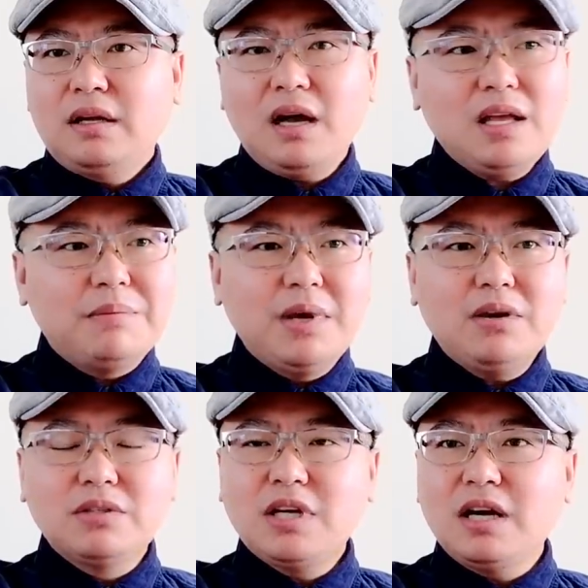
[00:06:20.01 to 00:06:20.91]
他也没
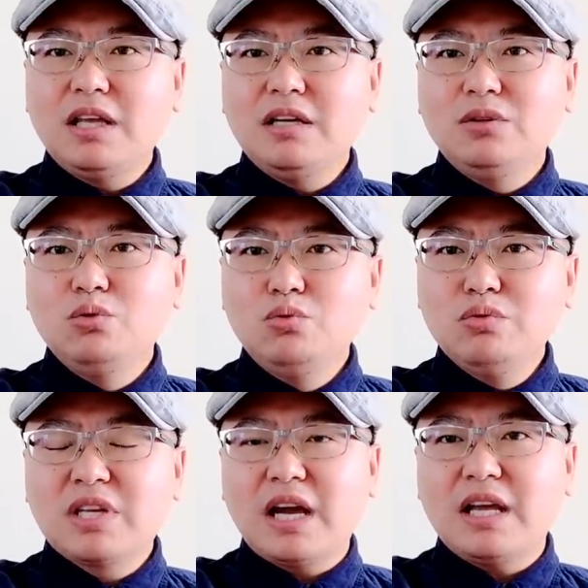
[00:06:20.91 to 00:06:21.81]
有像一个
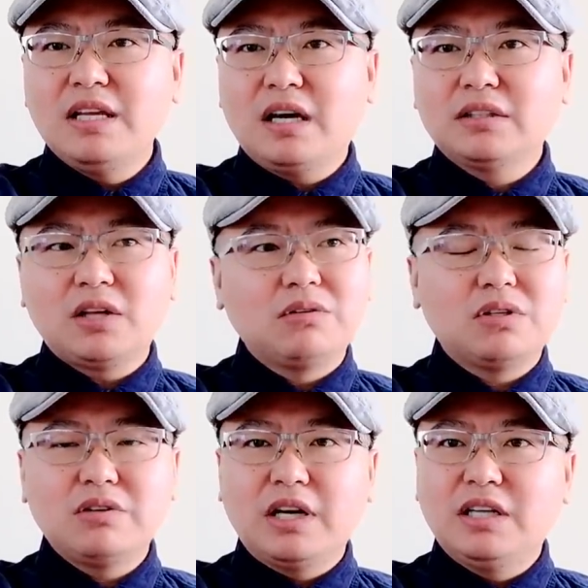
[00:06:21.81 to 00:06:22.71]
奴才一样到
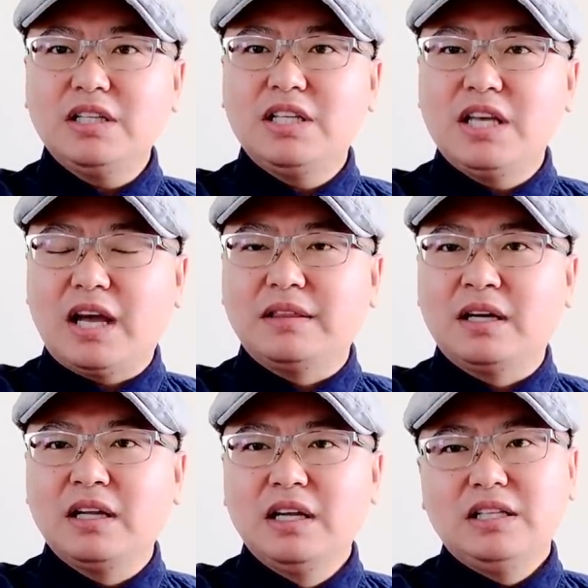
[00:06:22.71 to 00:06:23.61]
那就给人家舔
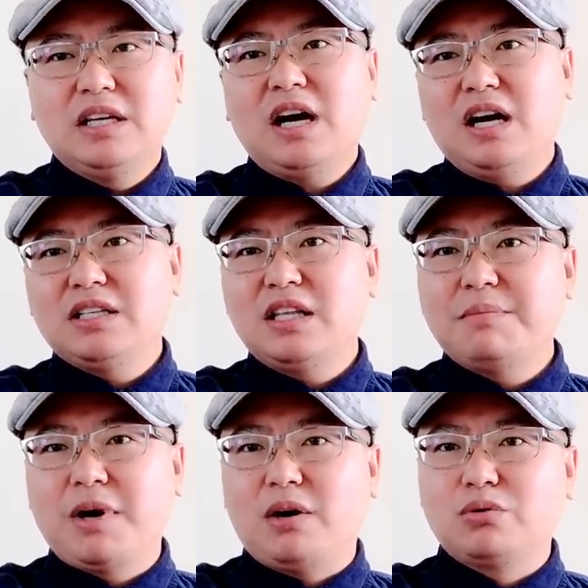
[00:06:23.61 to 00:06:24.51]
呢。你看看现
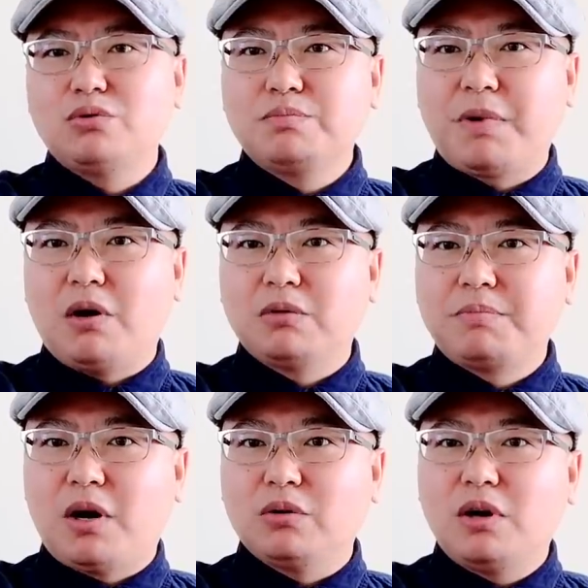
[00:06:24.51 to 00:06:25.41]
在跑出跑
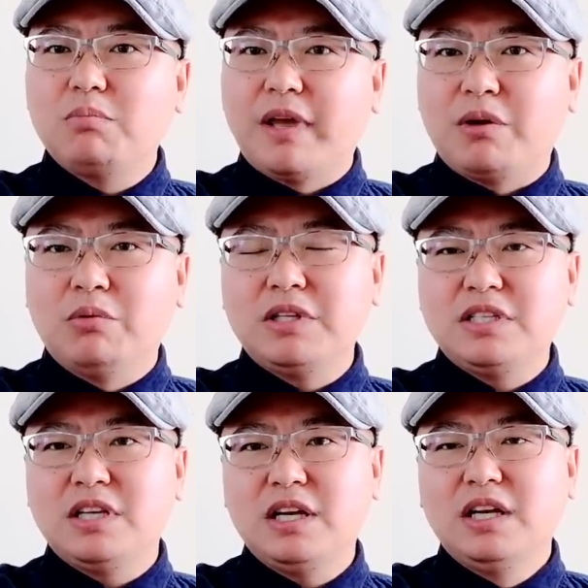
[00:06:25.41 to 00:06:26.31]
跑到美国
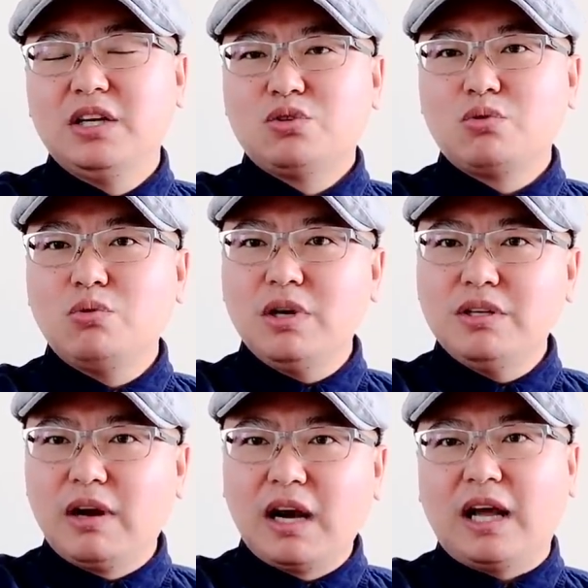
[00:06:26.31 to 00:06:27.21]
那些中国
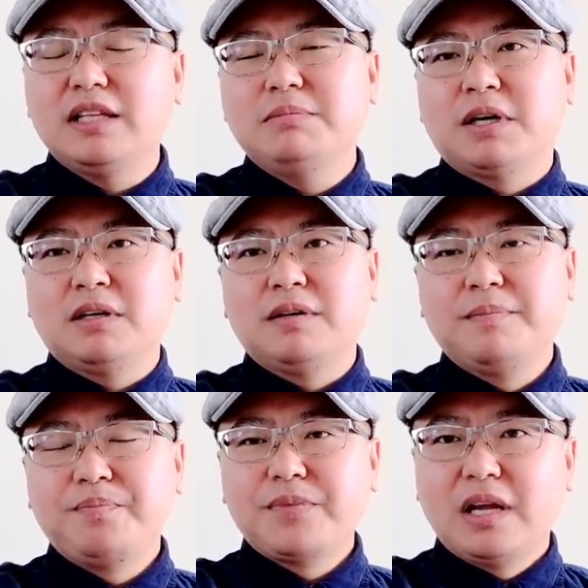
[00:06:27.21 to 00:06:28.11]
原来那帮
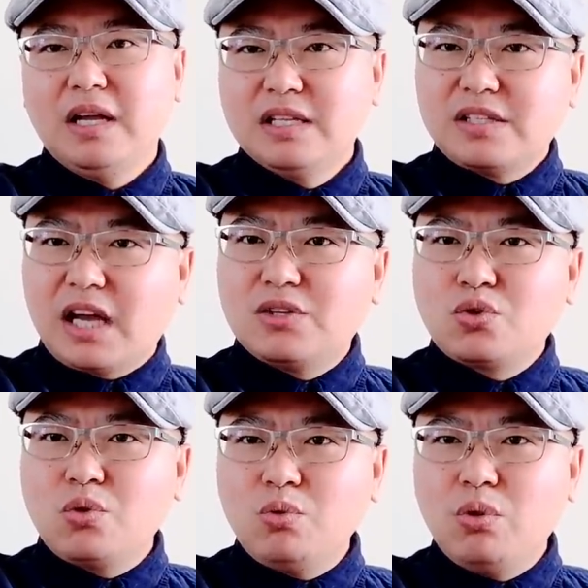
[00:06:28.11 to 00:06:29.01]
人，在
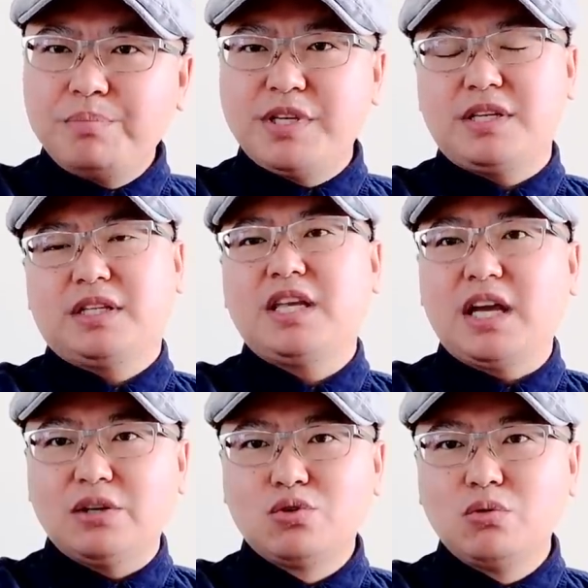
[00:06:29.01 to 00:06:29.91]
中国
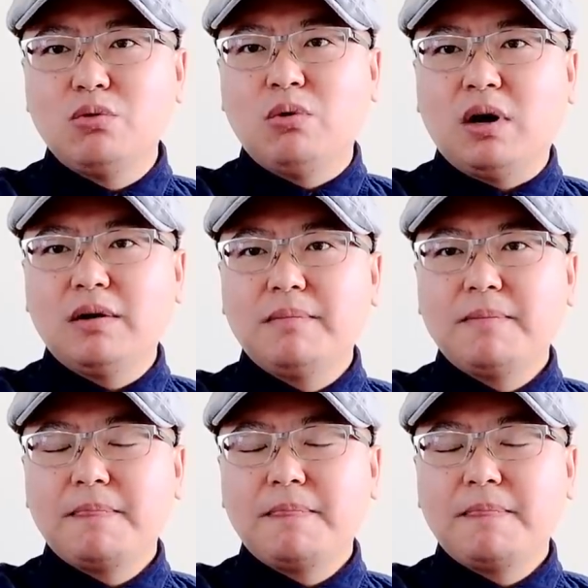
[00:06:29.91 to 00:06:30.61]
舔中国，